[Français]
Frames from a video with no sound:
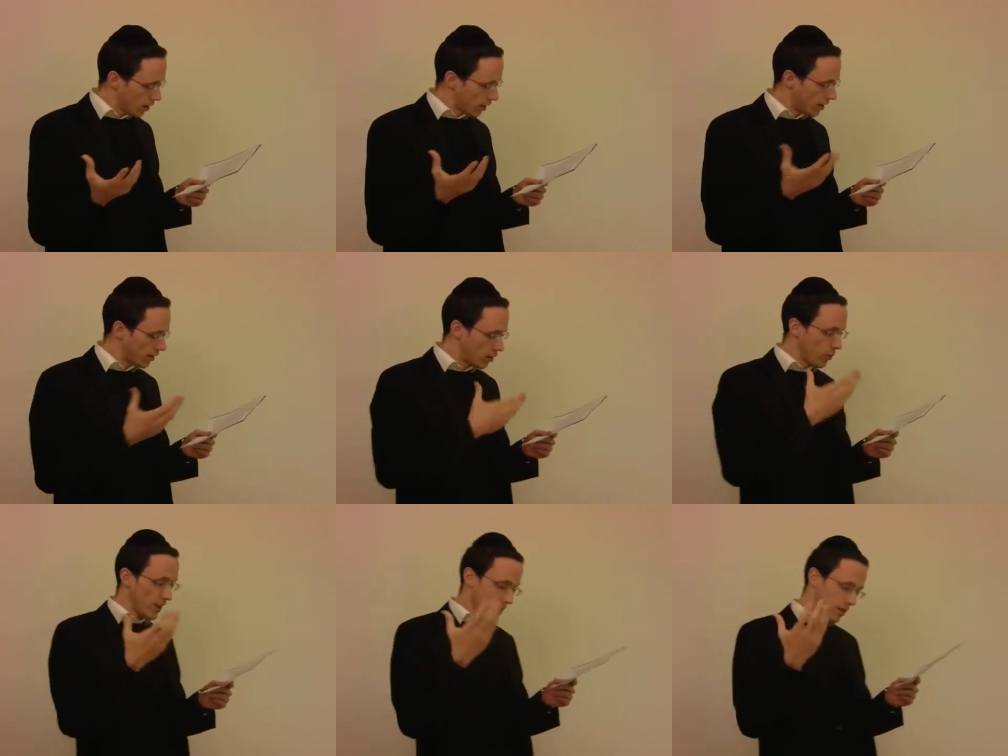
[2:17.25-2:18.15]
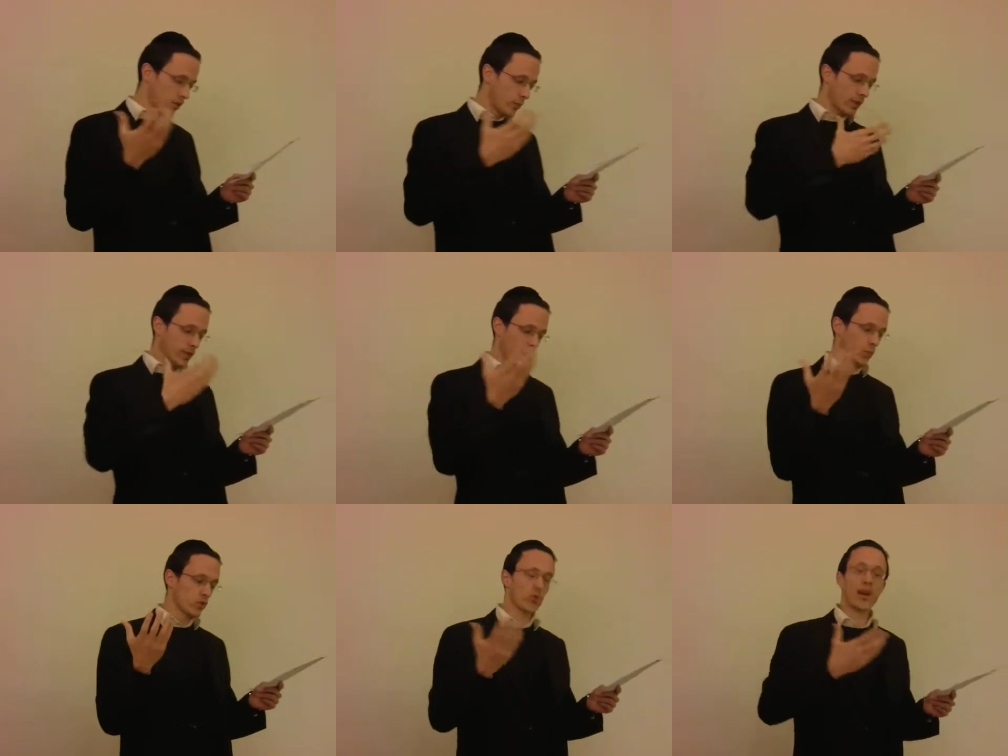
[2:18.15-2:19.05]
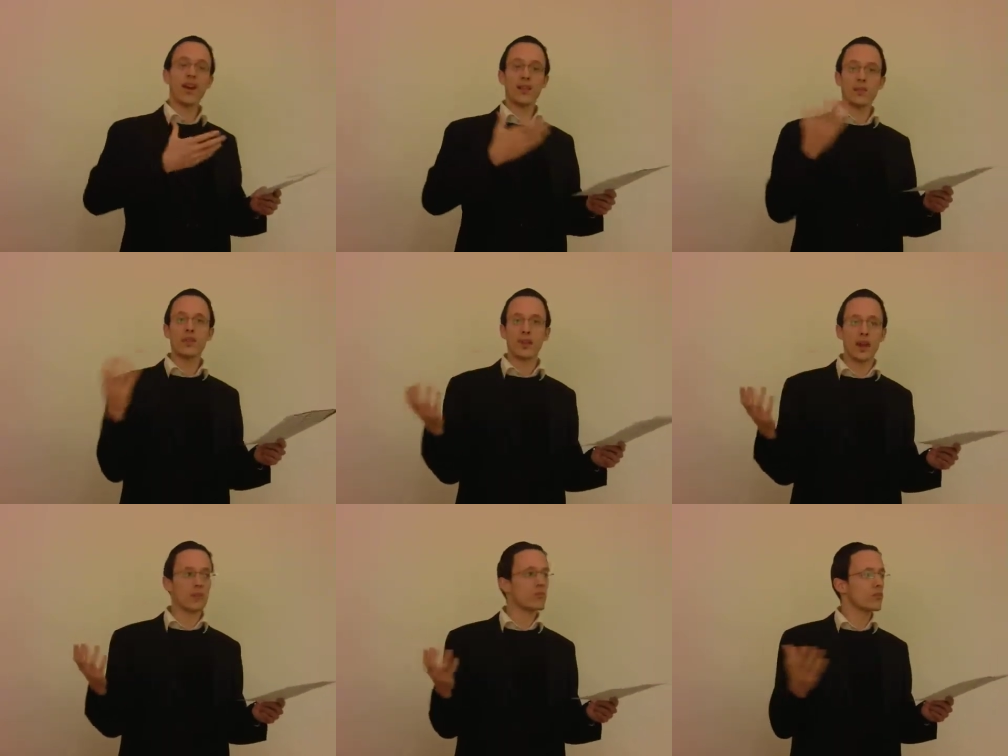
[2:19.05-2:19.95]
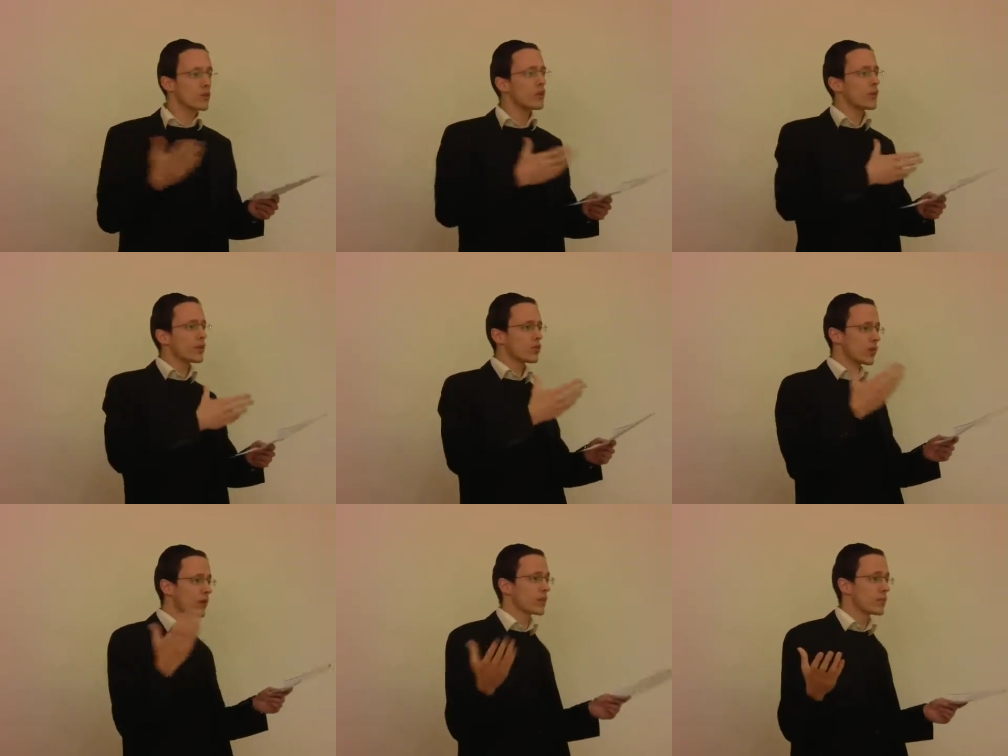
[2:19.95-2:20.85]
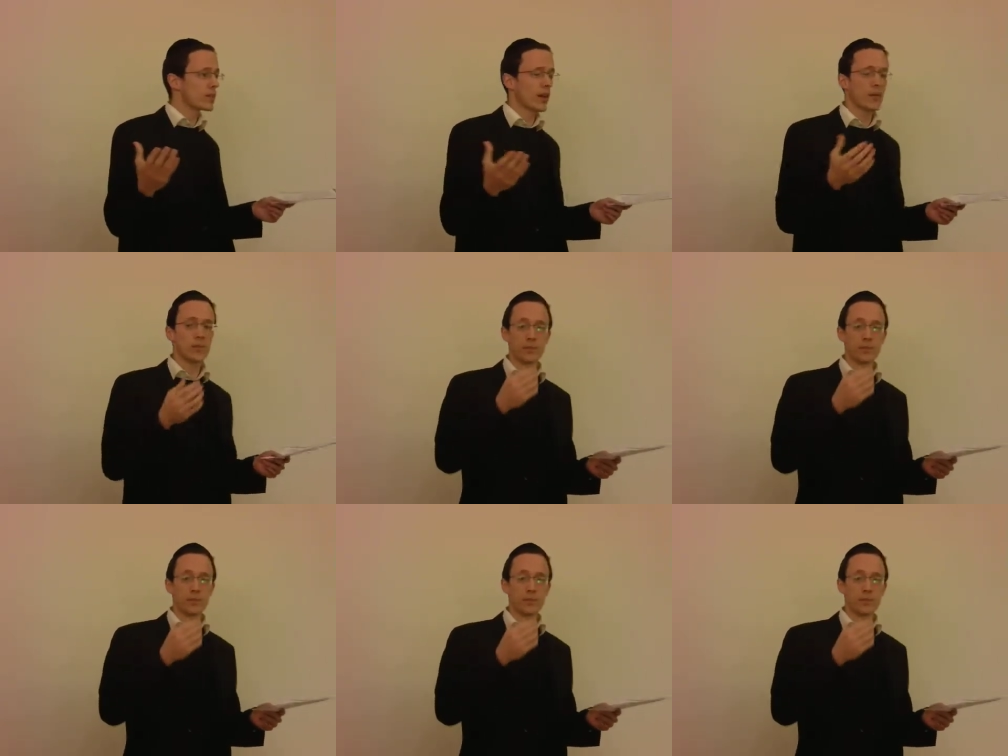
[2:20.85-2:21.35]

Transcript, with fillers: et qui le place, qui le place carrément sur Eret Mitzrayim, qui le place sur Eret Mitzrayim.